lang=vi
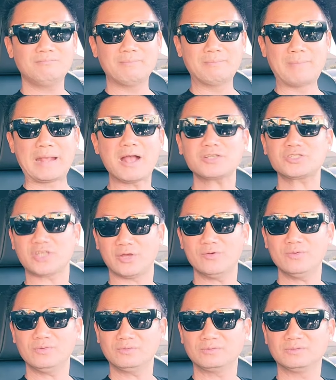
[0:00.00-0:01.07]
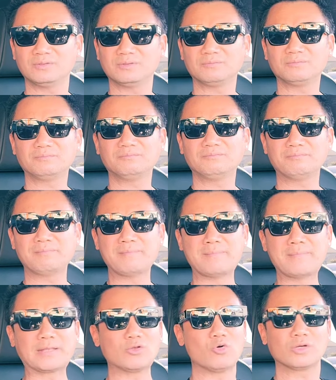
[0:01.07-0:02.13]
bị cắt xỉu
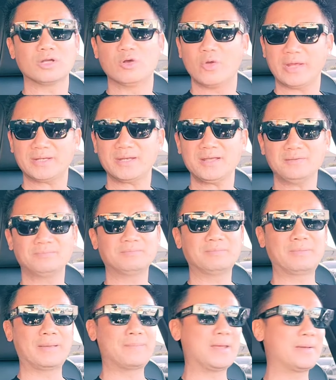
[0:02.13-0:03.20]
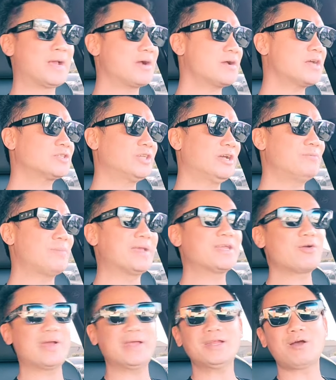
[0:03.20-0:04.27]
bị tuột đường huyết đó bị, bị cắt xỉu bởi vì
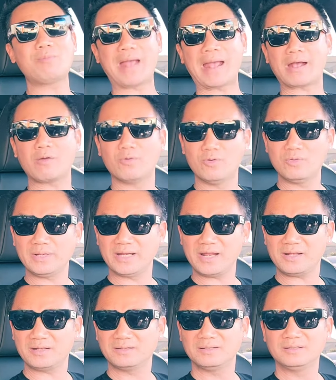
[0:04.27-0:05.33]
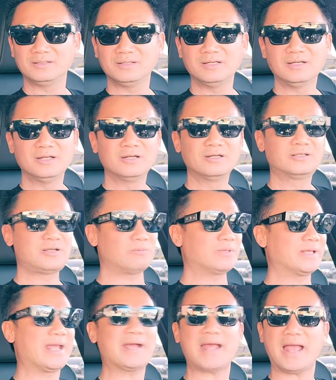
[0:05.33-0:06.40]
cô ấy không ăn không uống gì đó trong
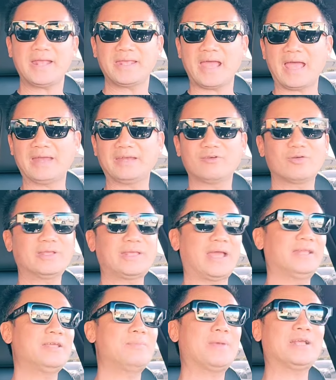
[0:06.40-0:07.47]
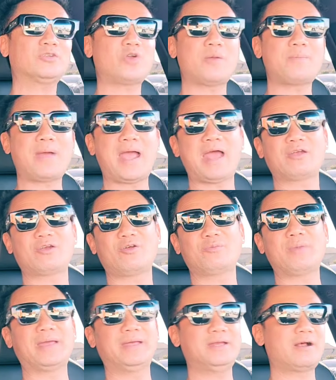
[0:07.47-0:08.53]
thời gian khá dài rồi cái chạy theo mấy cái drama rồi
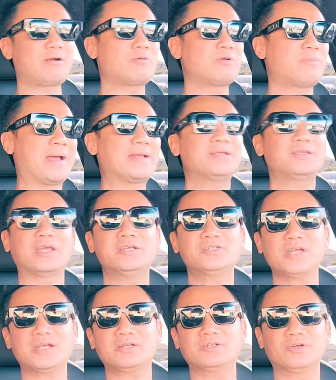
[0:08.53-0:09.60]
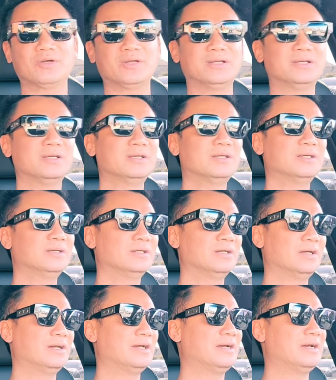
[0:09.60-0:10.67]
bị là cộng đồng mạng chỉ trích rồi
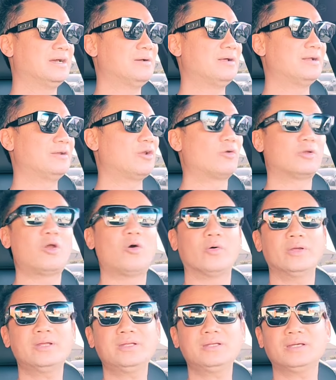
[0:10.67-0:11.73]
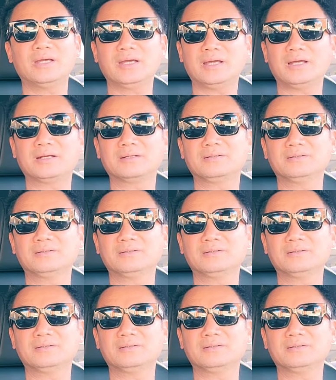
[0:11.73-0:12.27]
à, nổi, nổi à,